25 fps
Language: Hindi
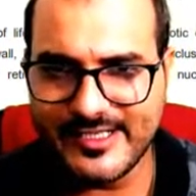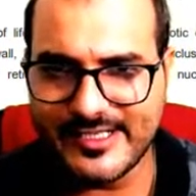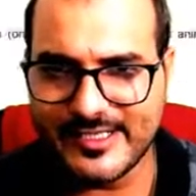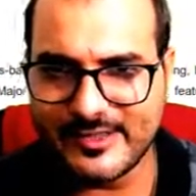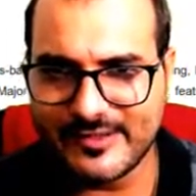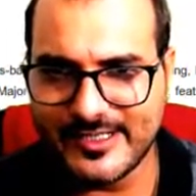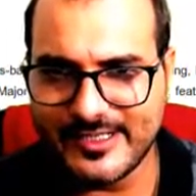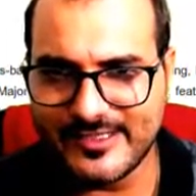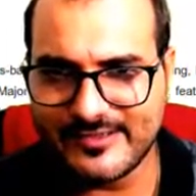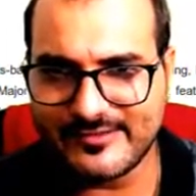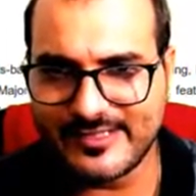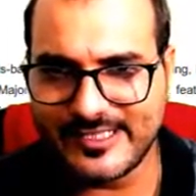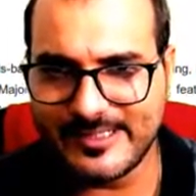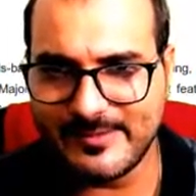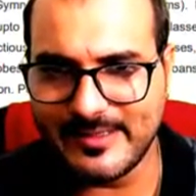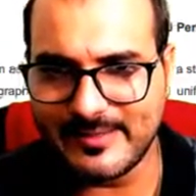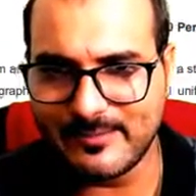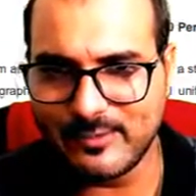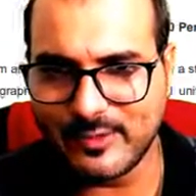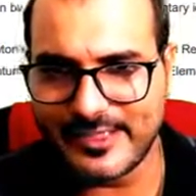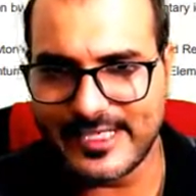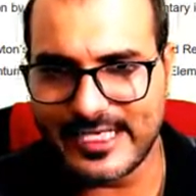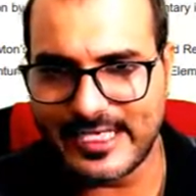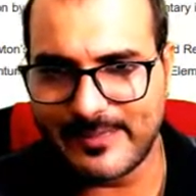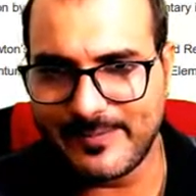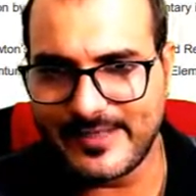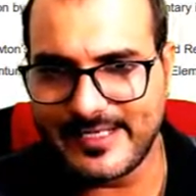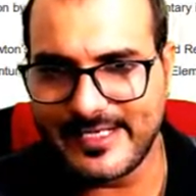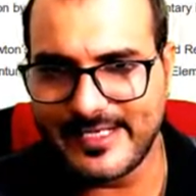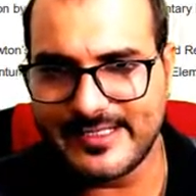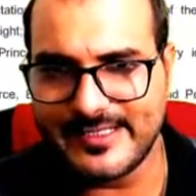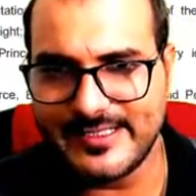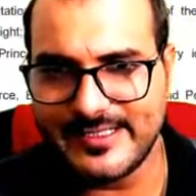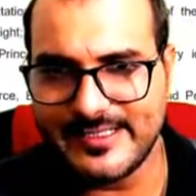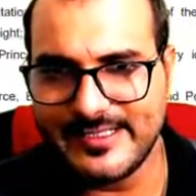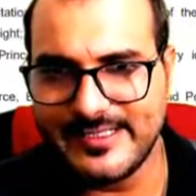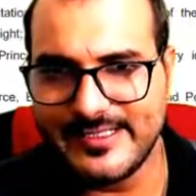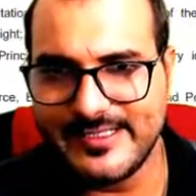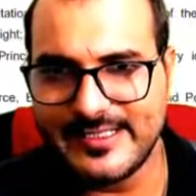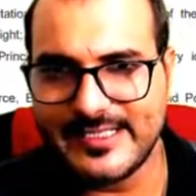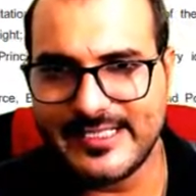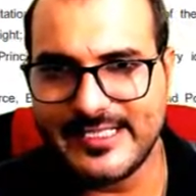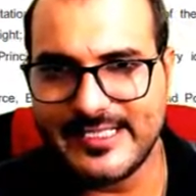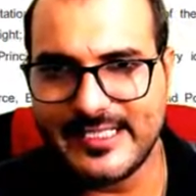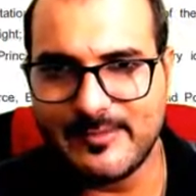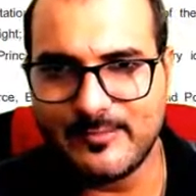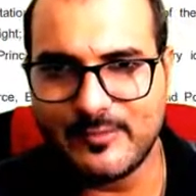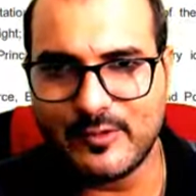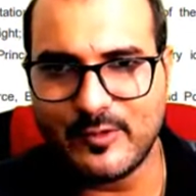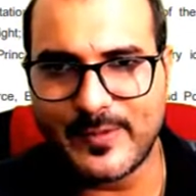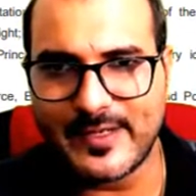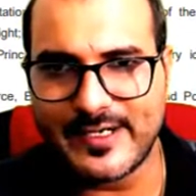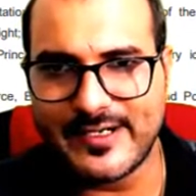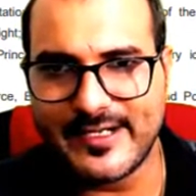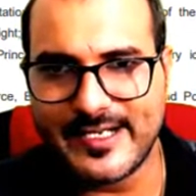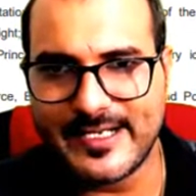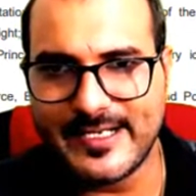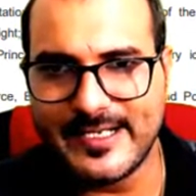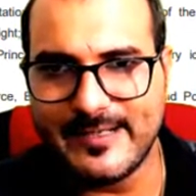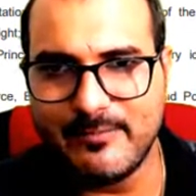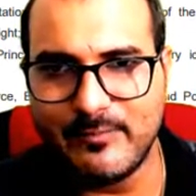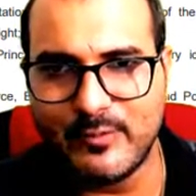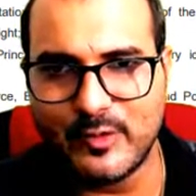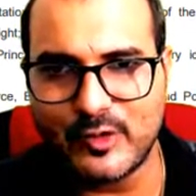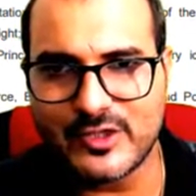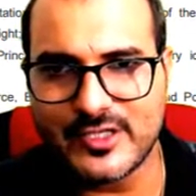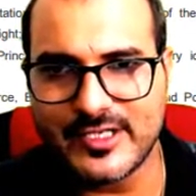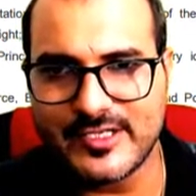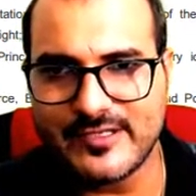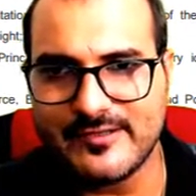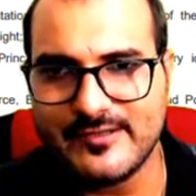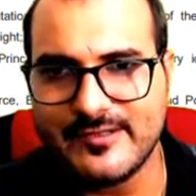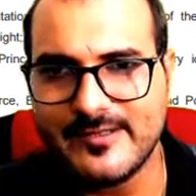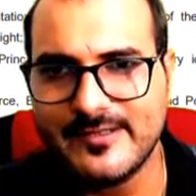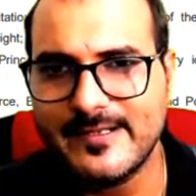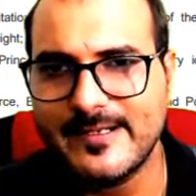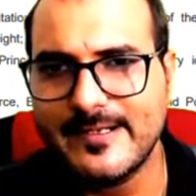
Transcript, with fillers: यूनिट थ्री में हम लोग यहाँ पे देखते हैं कि हमको पढ़ना है मोशन